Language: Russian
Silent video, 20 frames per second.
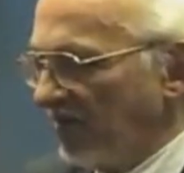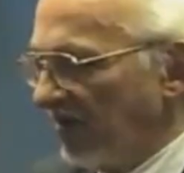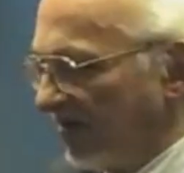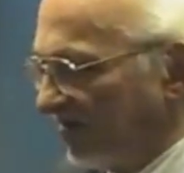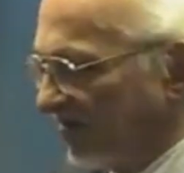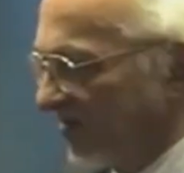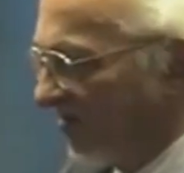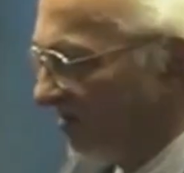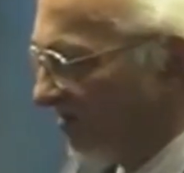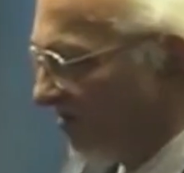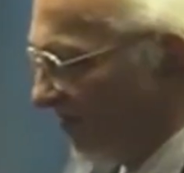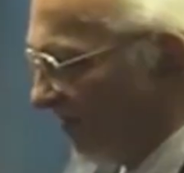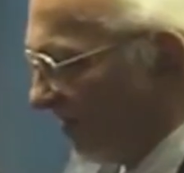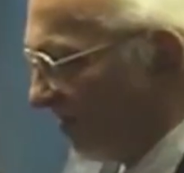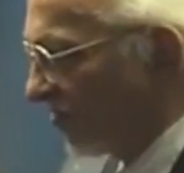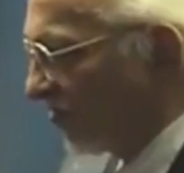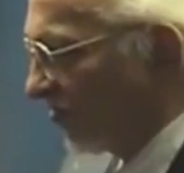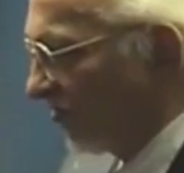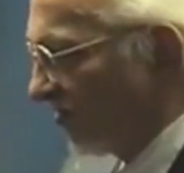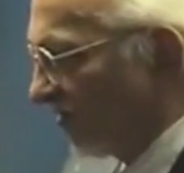медицинского
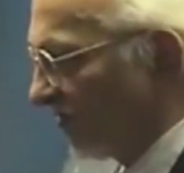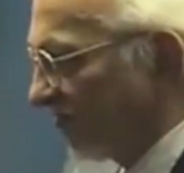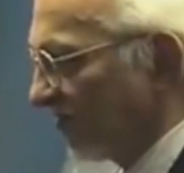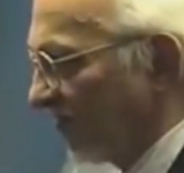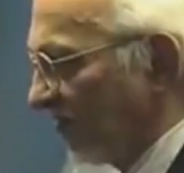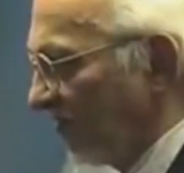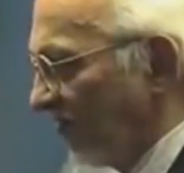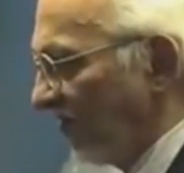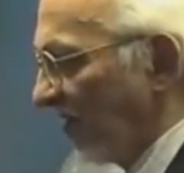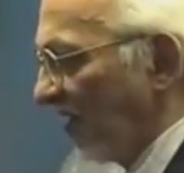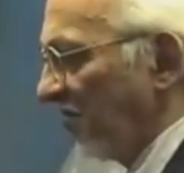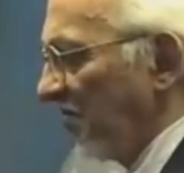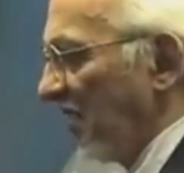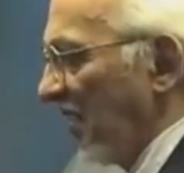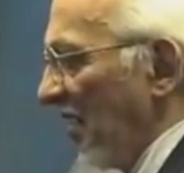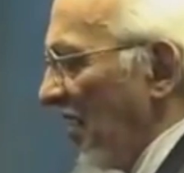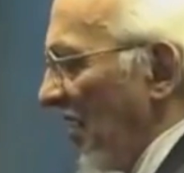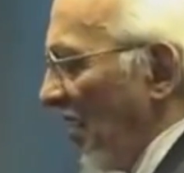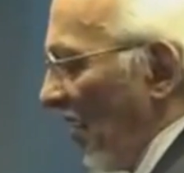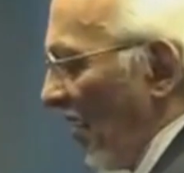института в свое время –
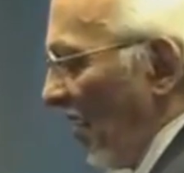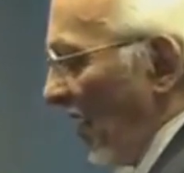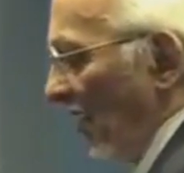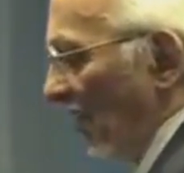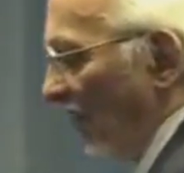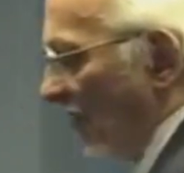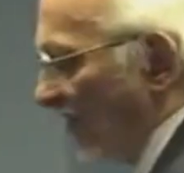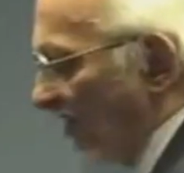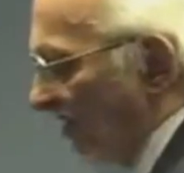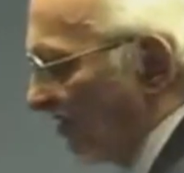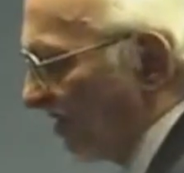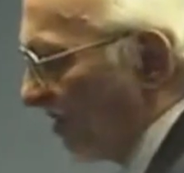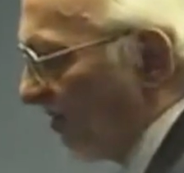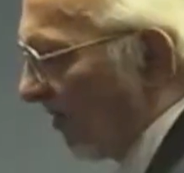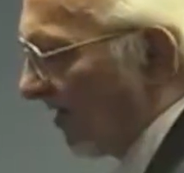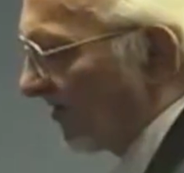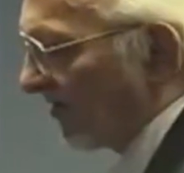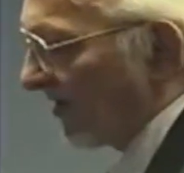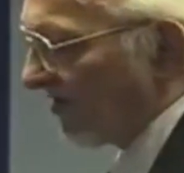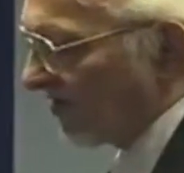вот, и
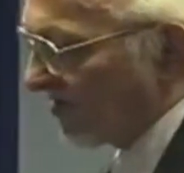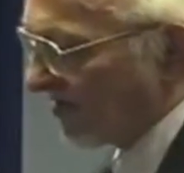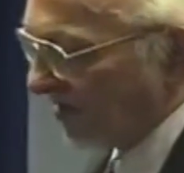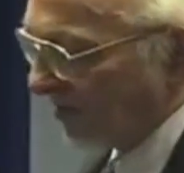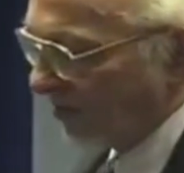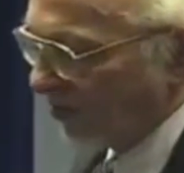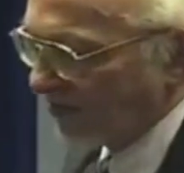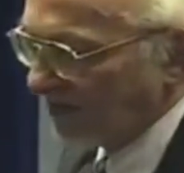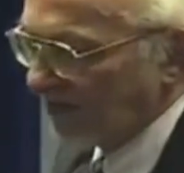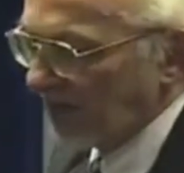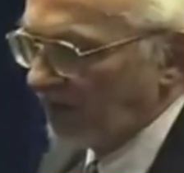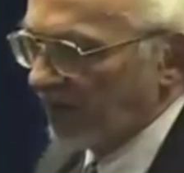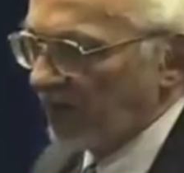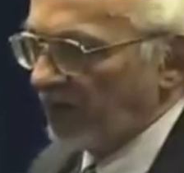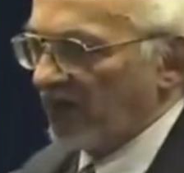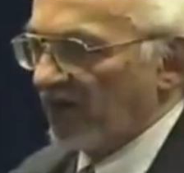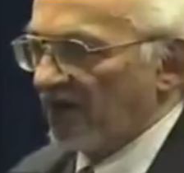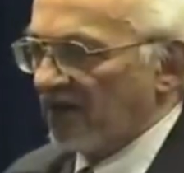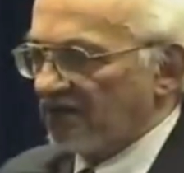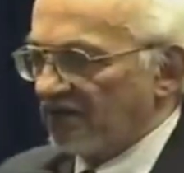занимался разработкой
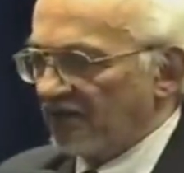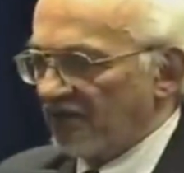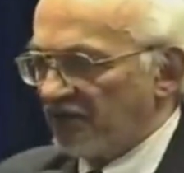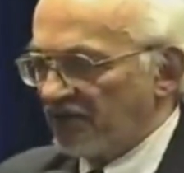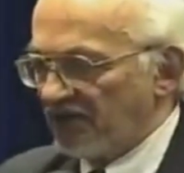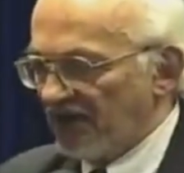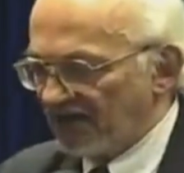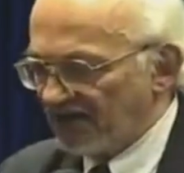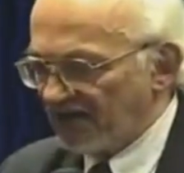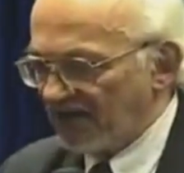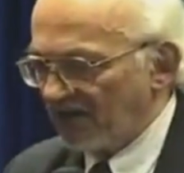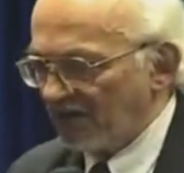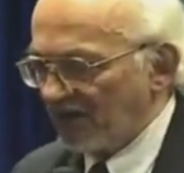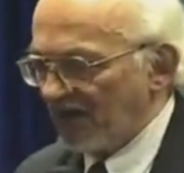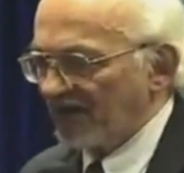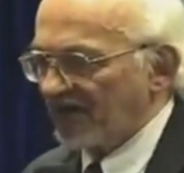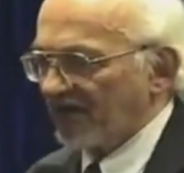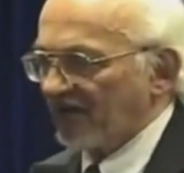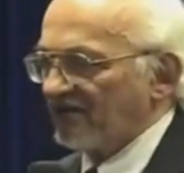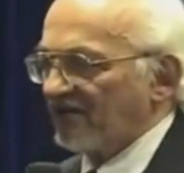препаратов, и сейчас
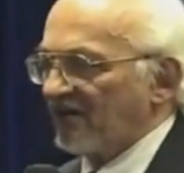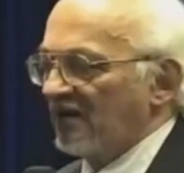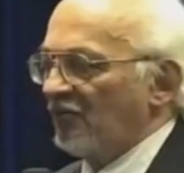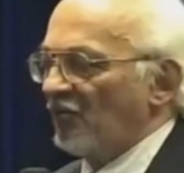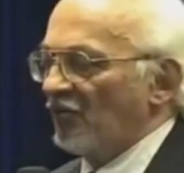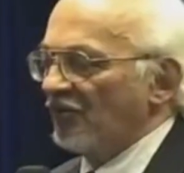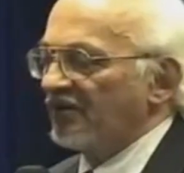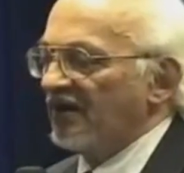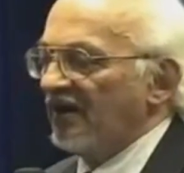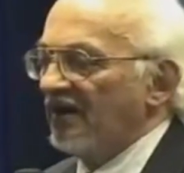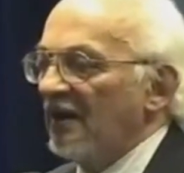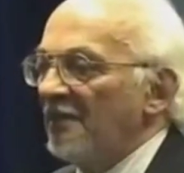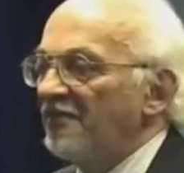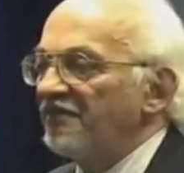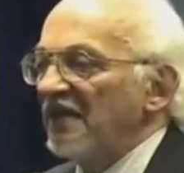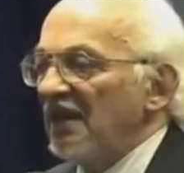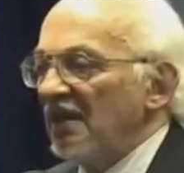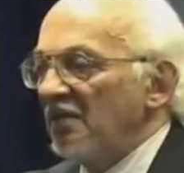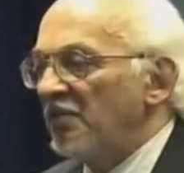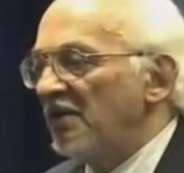занимаюсь разработкой.
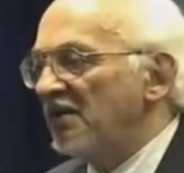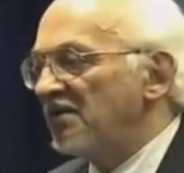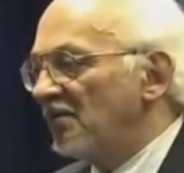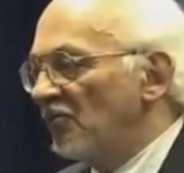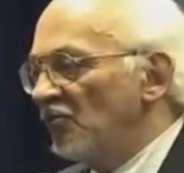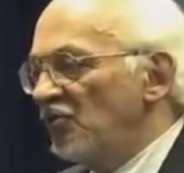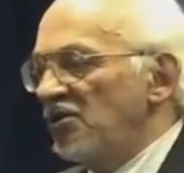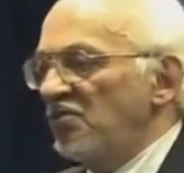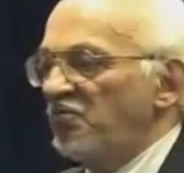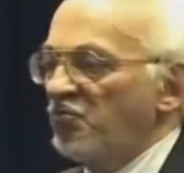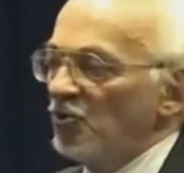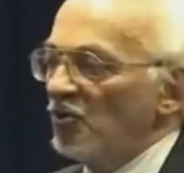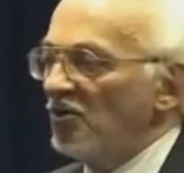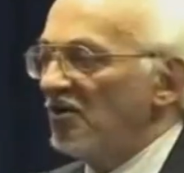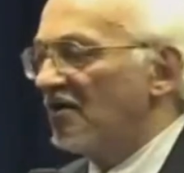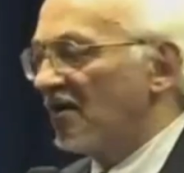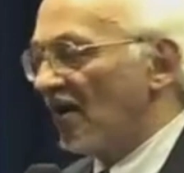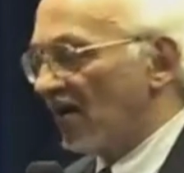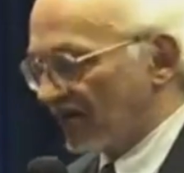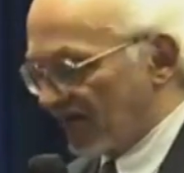И поэтому не пью
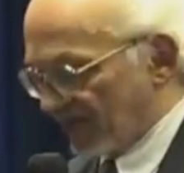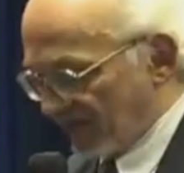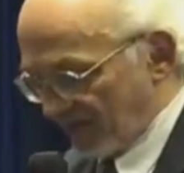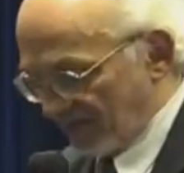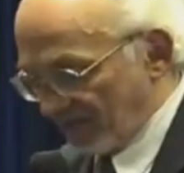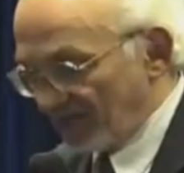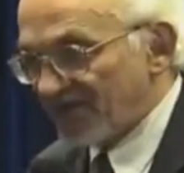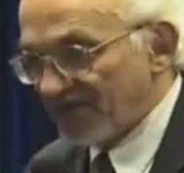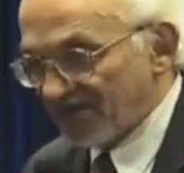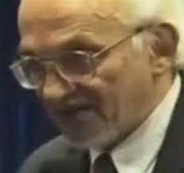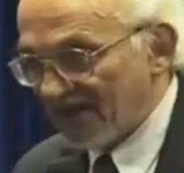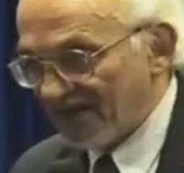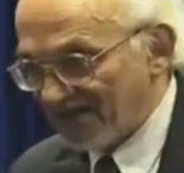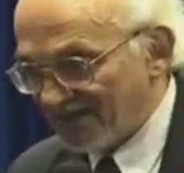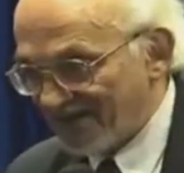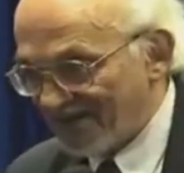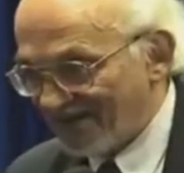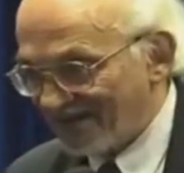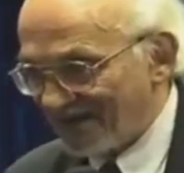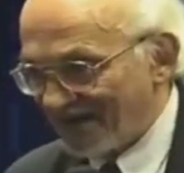лекарств,
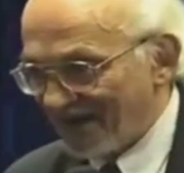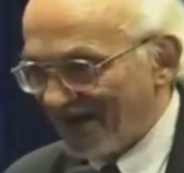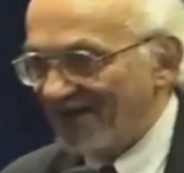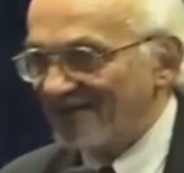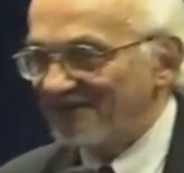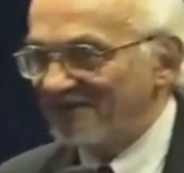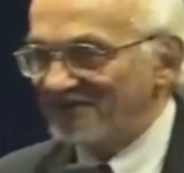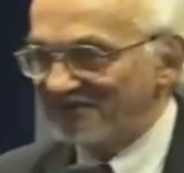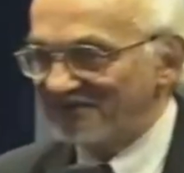кстати говоря.